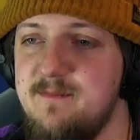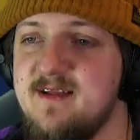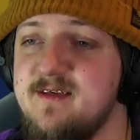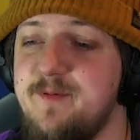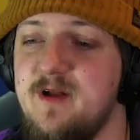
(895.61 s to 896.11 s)

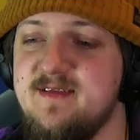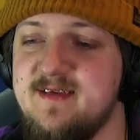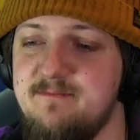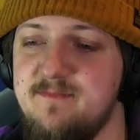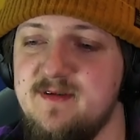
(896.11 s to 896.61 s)
Bardzo
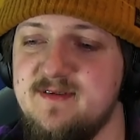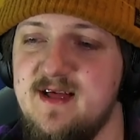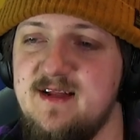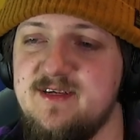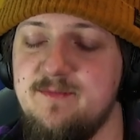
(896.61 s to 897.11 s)
polecam
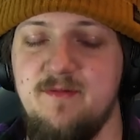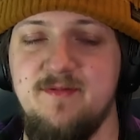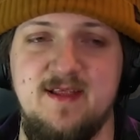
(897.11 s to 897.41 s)
znaleźć na moim